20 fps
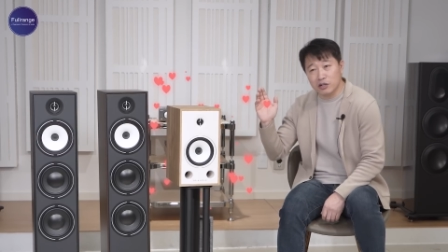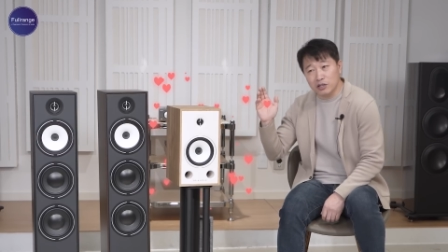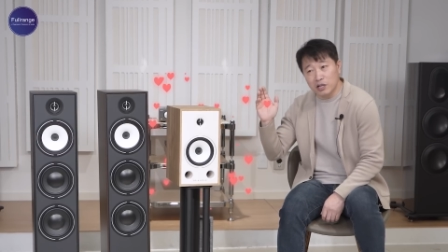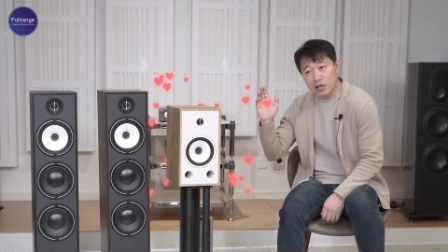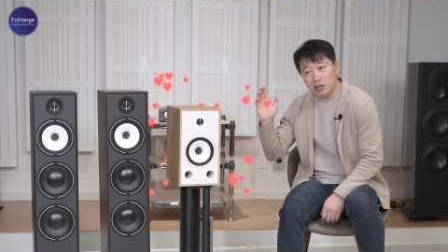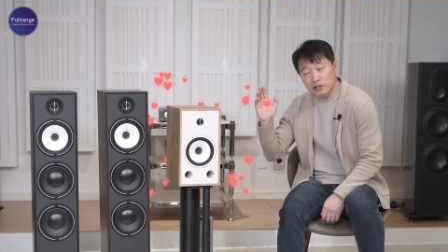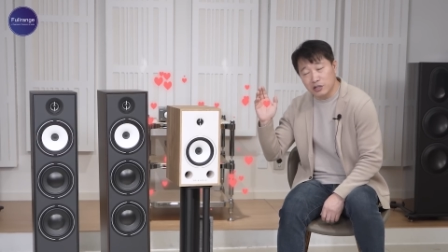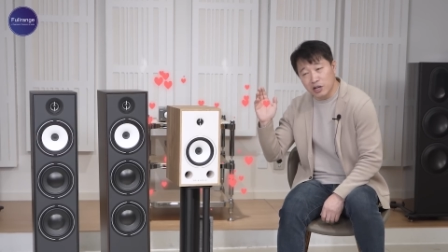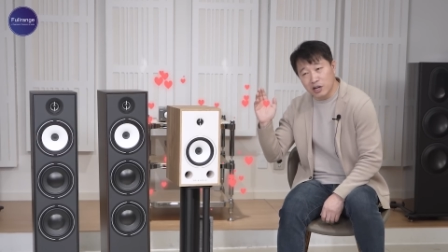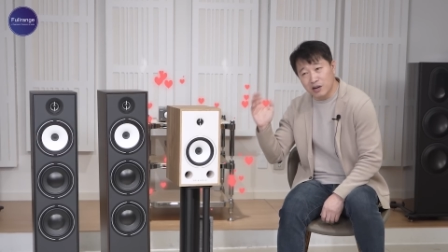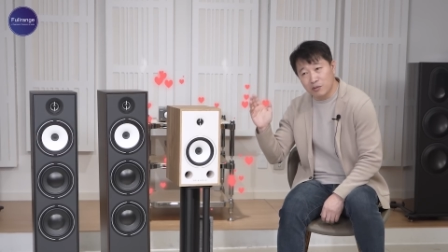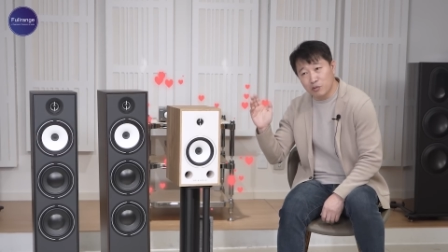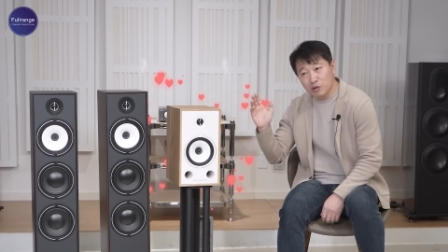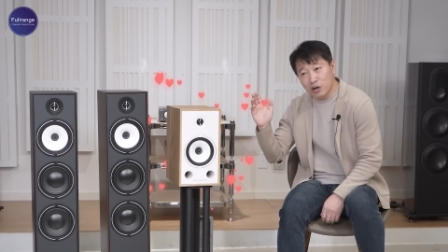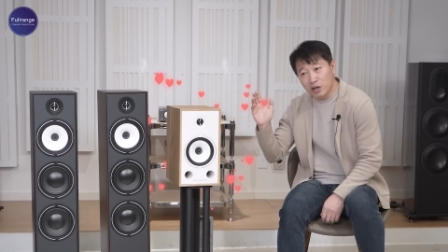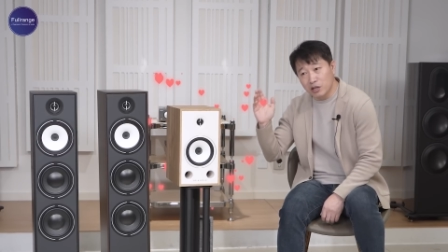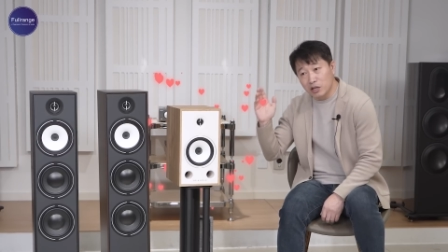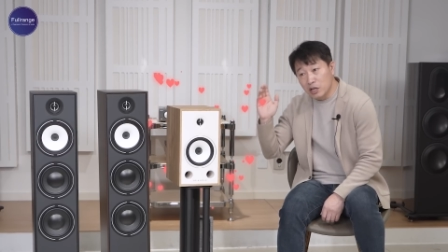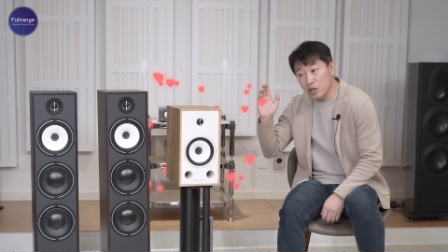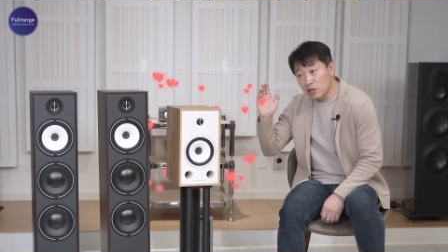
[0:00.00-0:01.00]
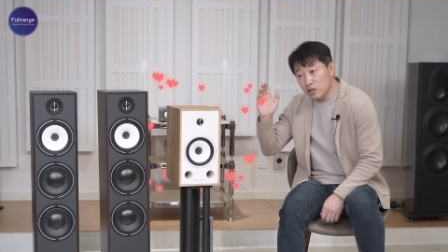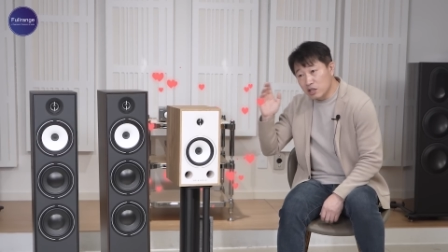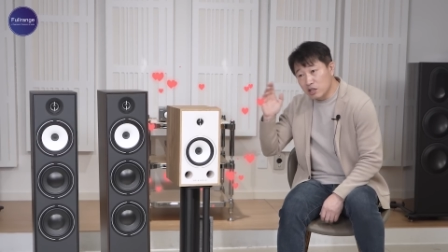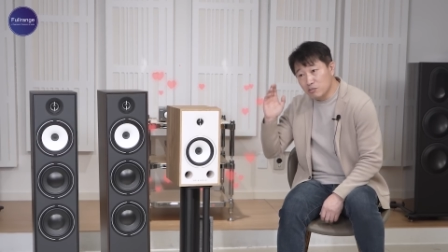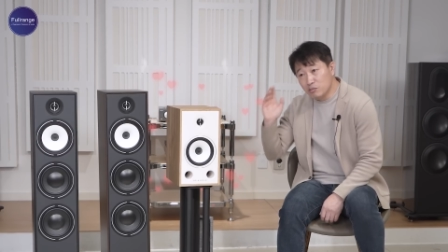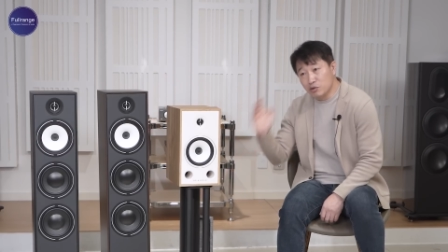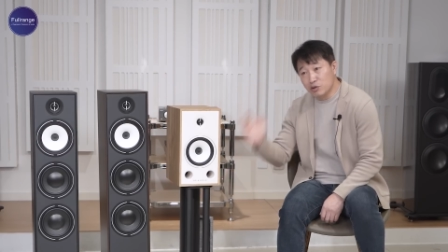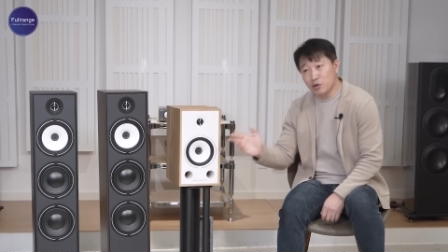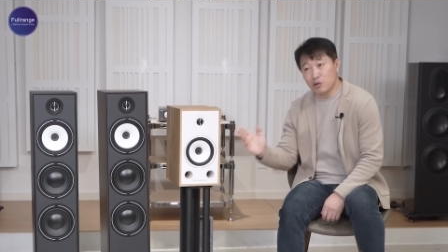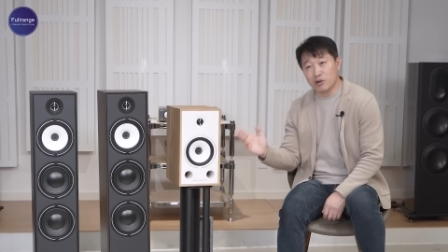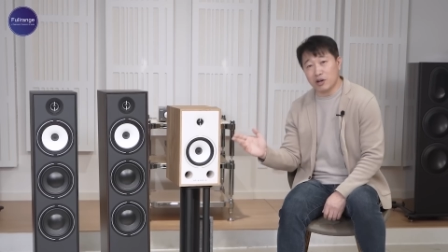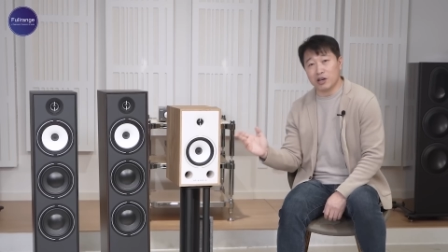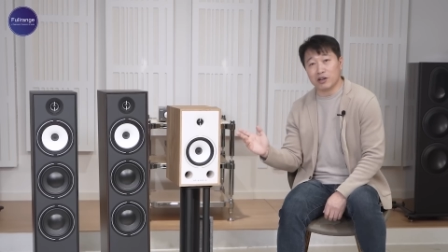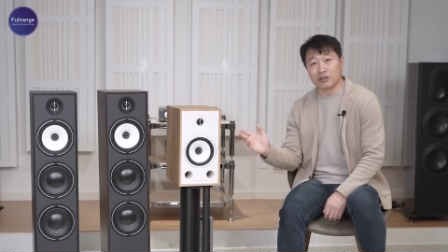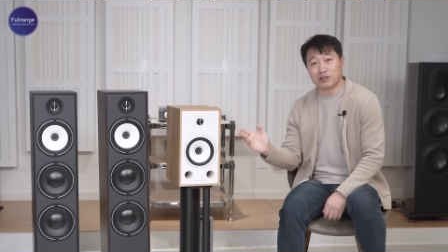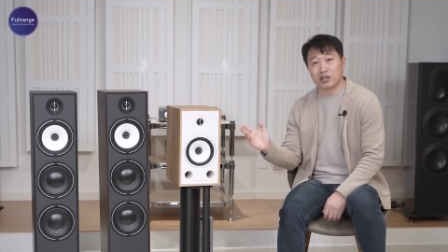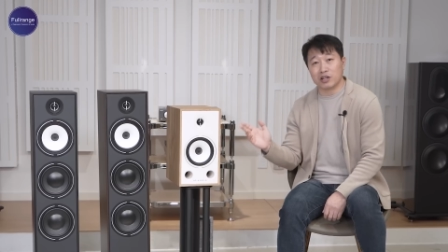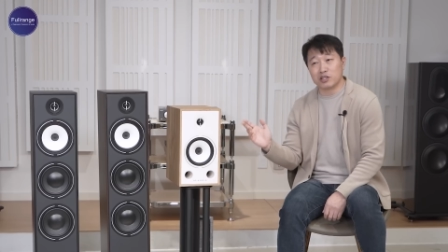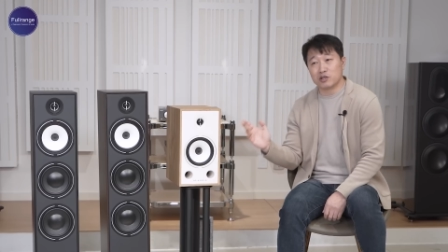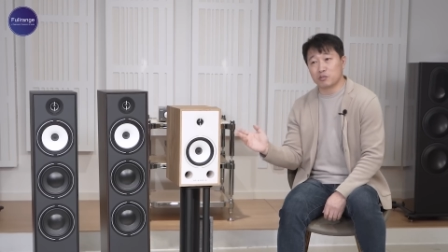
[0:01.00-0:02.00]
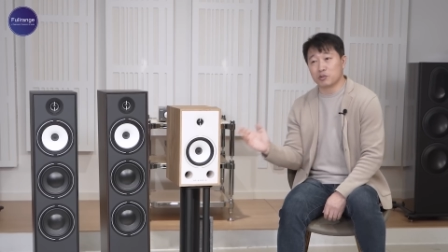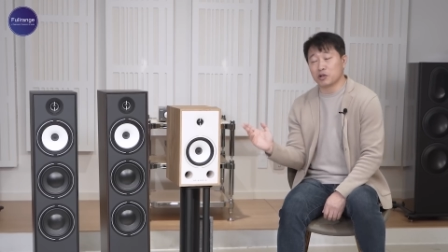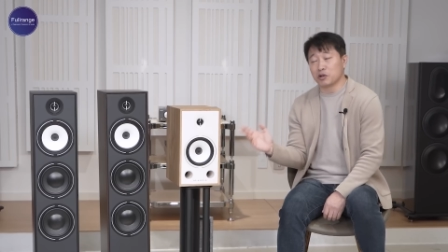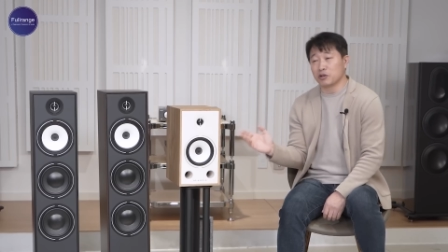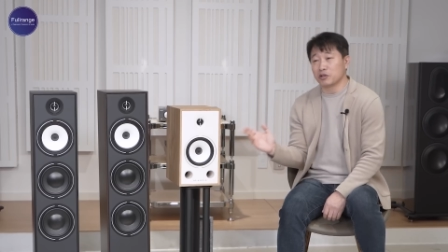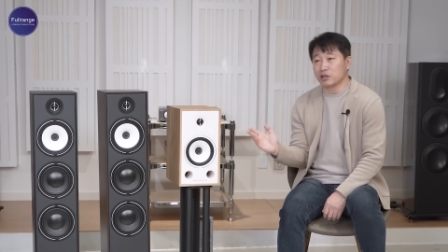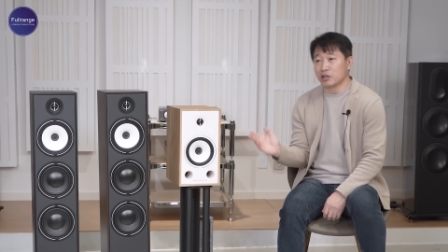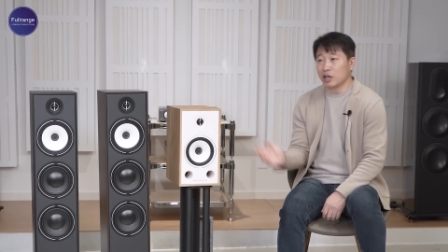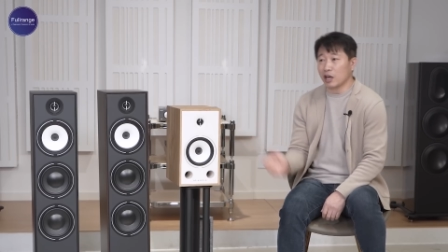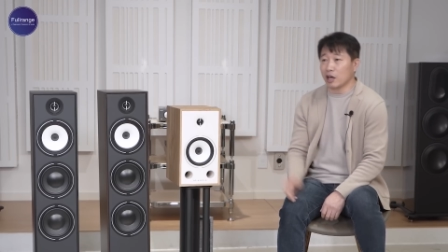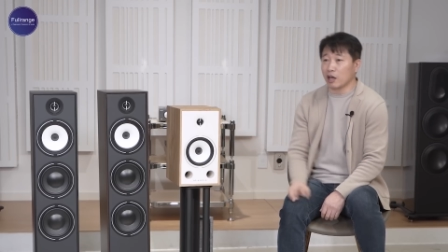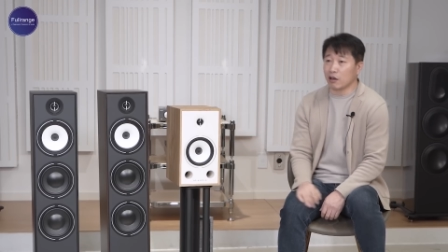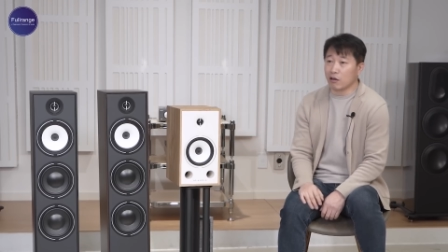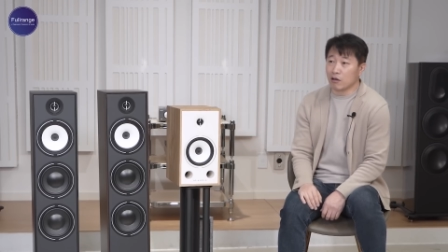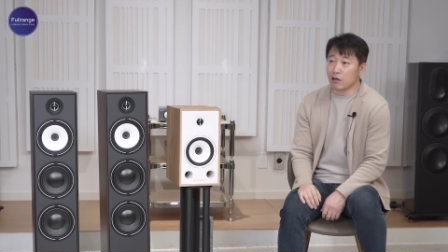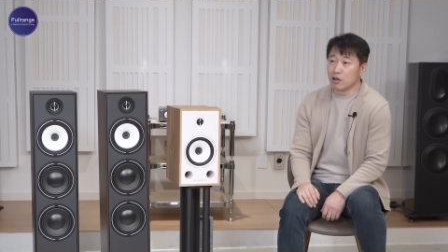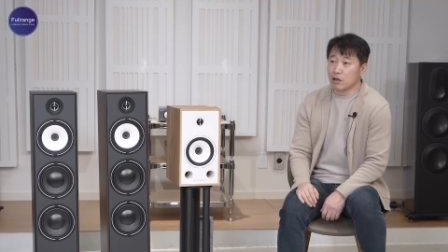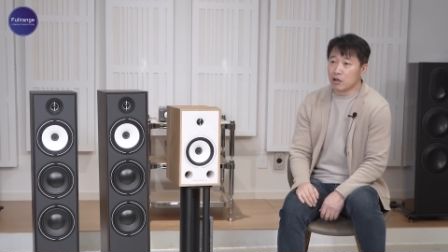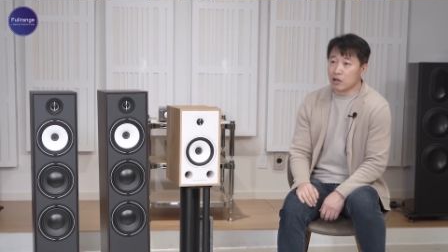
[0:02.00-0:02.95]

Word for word: 그냥 제가 보기에는 입문용 가격대의 스피커인데,